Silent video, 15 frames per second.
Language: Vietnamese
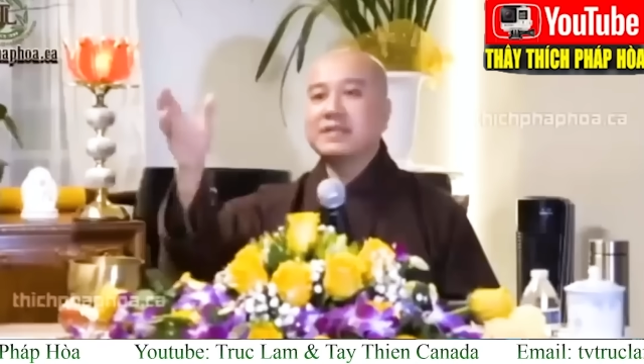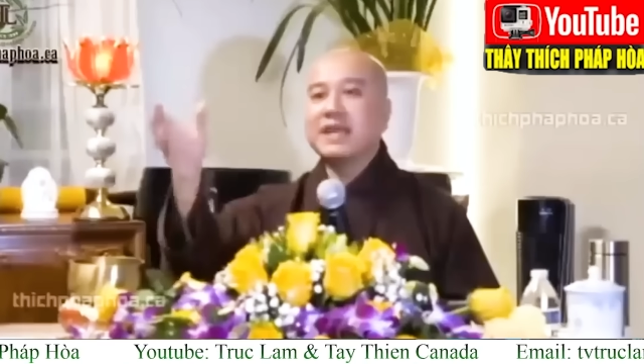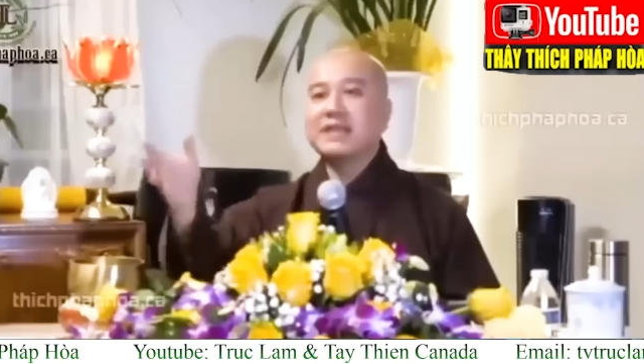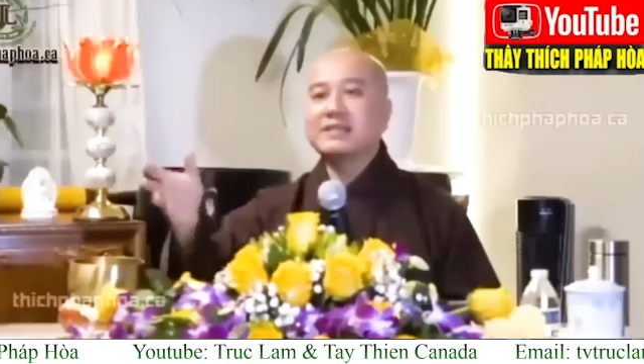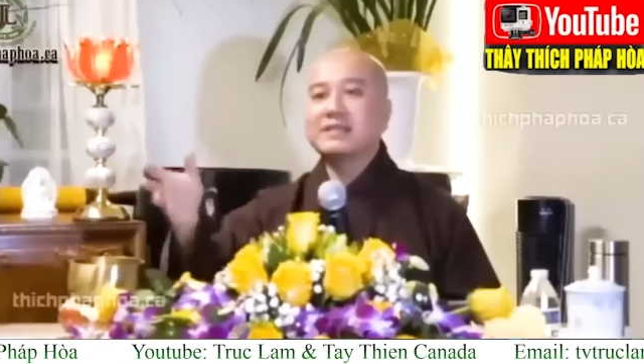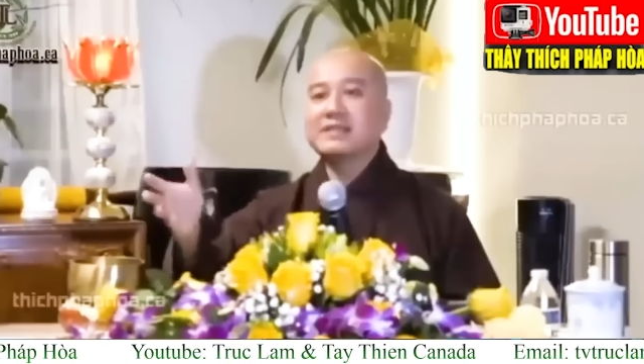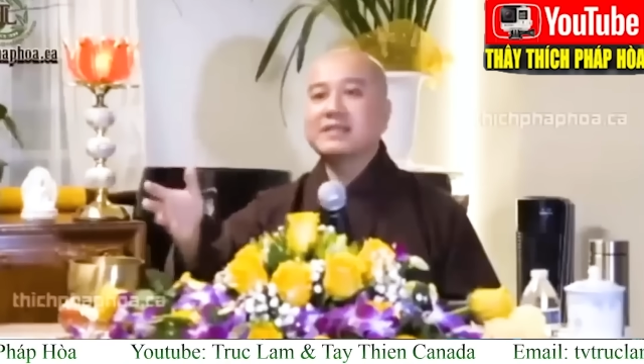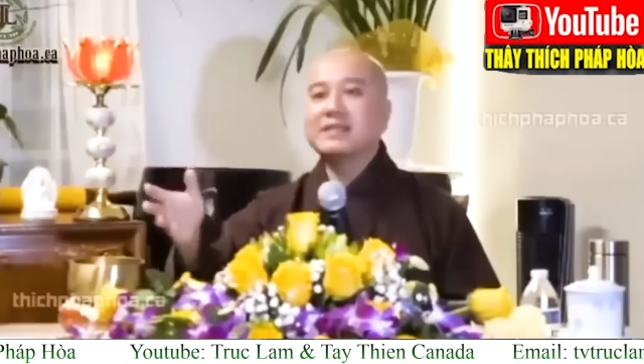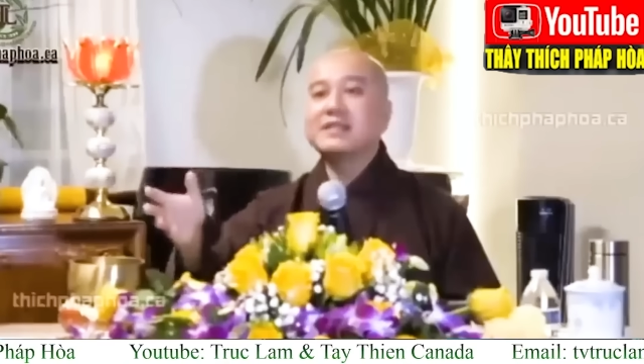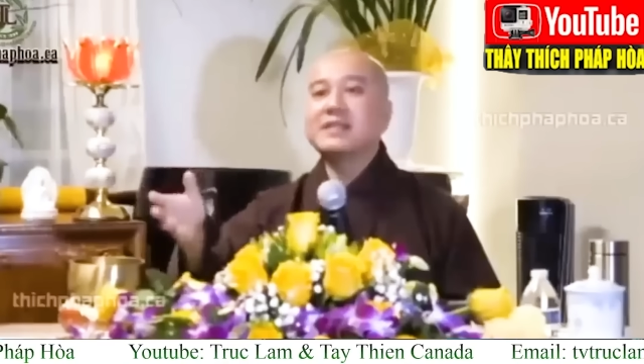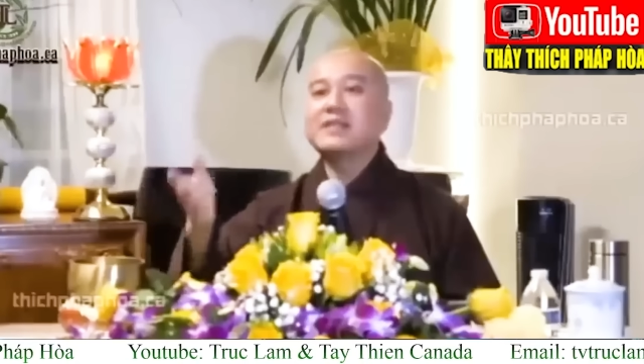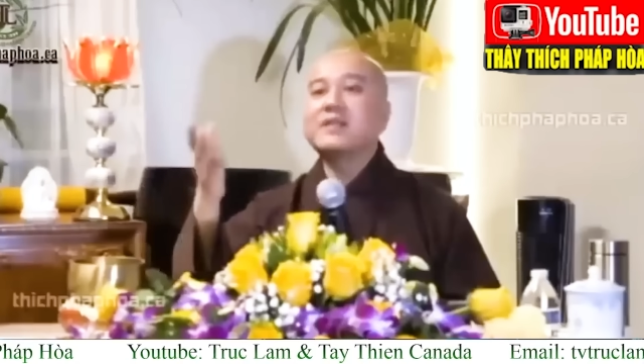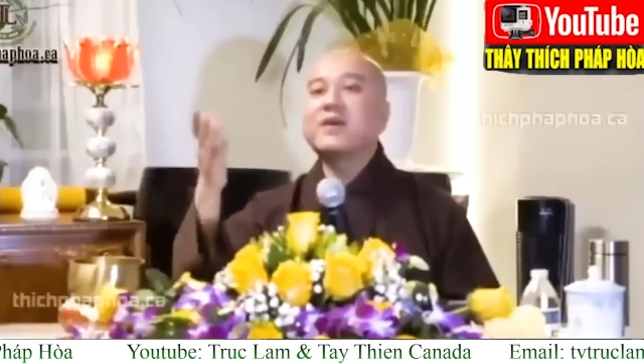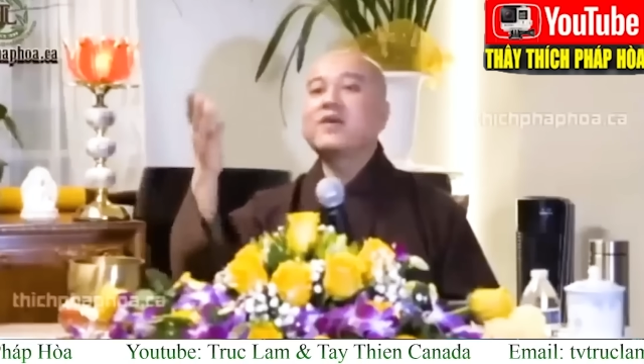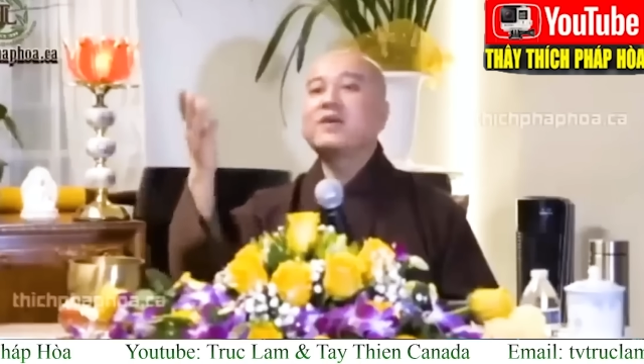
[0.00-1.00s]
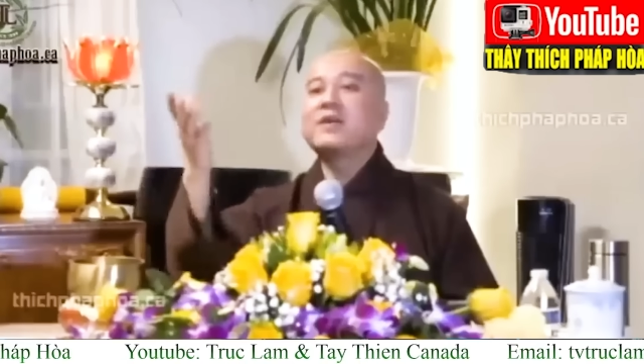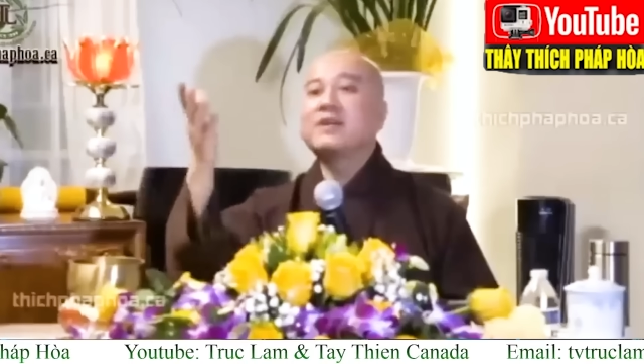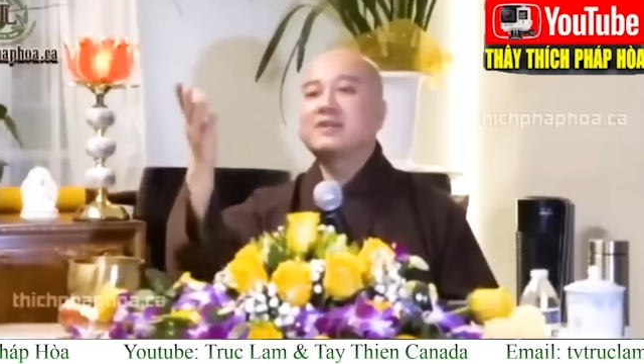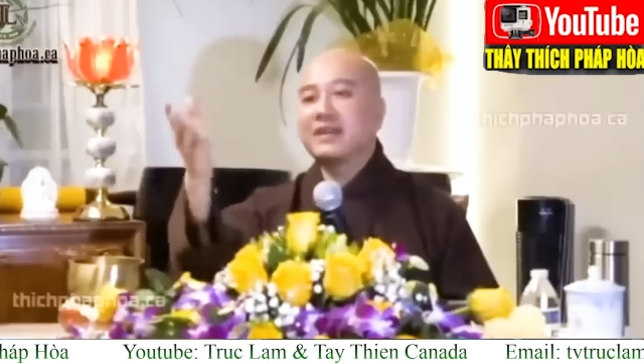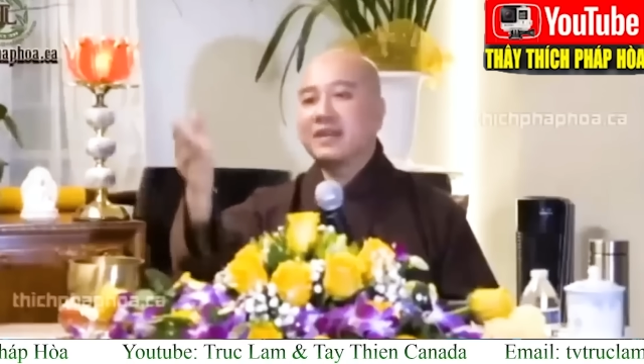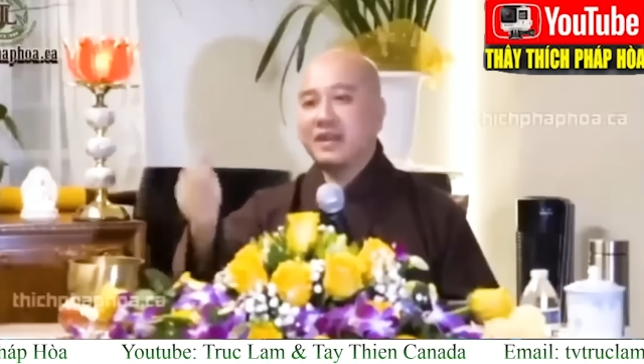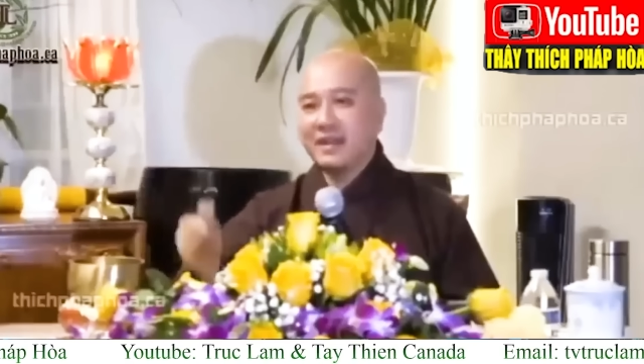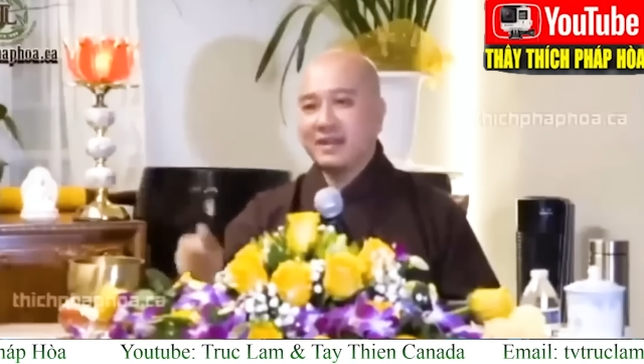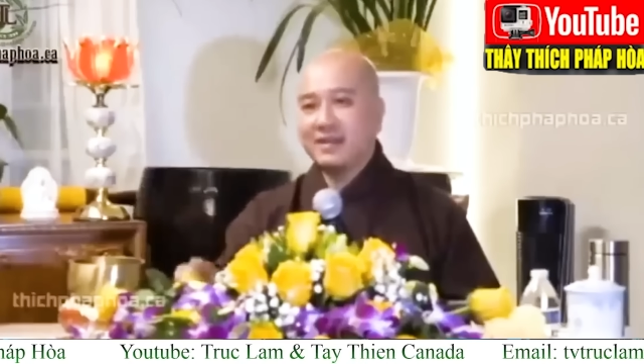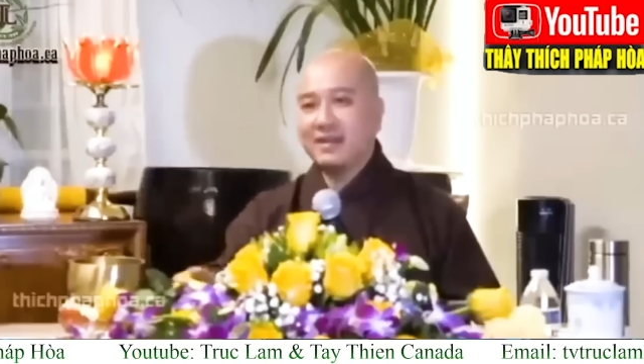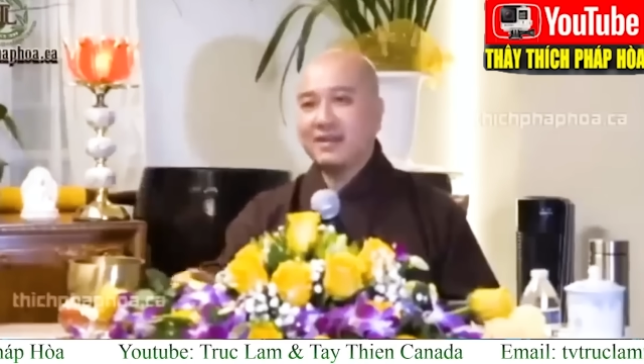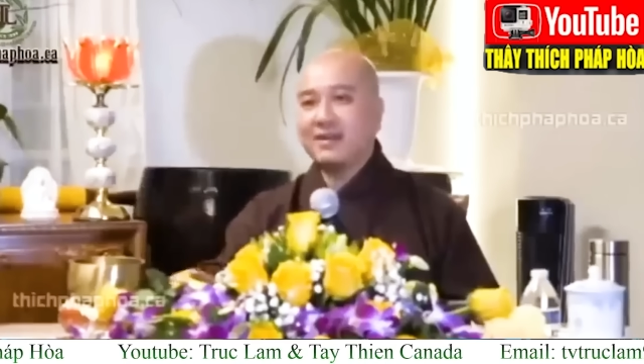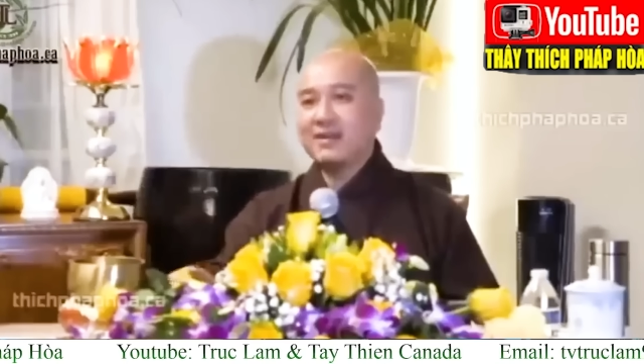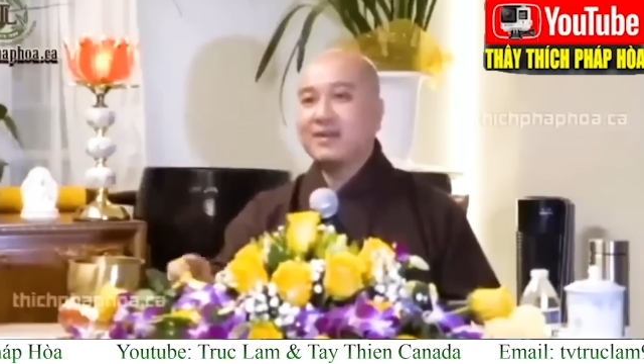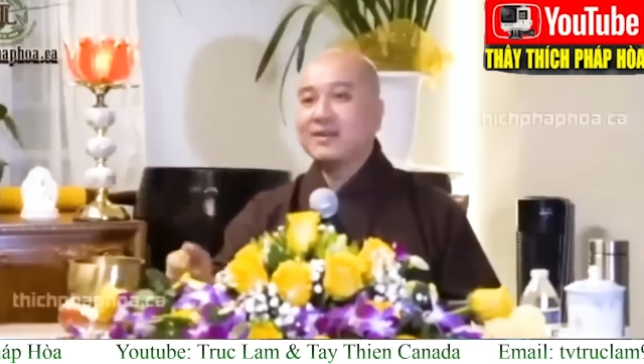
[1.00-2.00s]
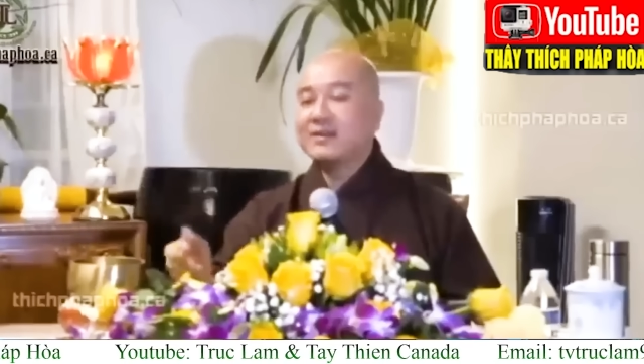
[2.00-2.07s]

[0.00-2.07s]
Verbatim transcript: trang trí để nói lên cái lễ đó,